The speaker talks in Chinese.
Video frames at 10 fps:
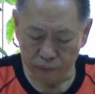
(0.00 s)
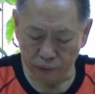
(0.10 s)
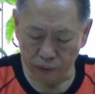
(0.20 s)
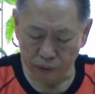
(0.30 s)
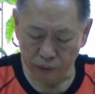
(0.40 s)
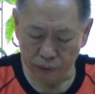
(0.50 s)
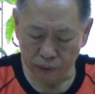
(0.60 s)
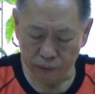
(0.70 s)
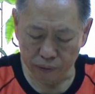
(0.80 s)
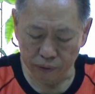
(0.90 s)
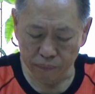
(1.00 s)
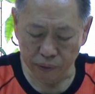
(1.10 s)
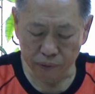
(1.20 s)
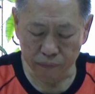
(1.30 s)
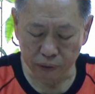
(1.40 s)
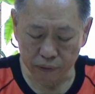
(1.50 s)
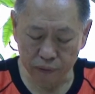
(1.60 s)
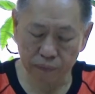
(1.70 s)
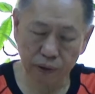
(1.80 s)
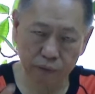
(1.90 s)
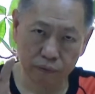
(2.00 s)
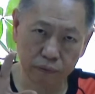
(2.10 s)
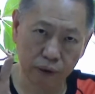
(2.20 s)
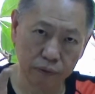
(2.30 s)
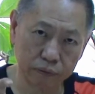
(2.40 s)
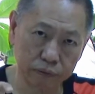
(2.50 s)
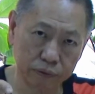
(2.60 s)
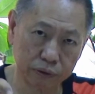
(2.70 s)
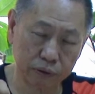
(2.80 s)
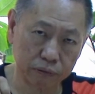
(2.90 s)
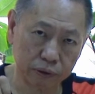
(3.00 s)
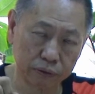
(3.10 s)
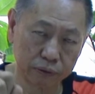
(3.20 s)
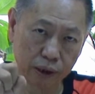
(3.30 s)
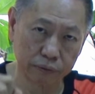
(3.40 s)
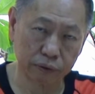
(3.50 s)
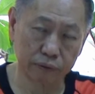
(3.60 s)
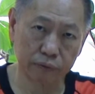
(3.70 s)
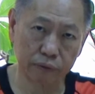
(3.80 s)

所以习近平即嘛就是要抓住军方的大权，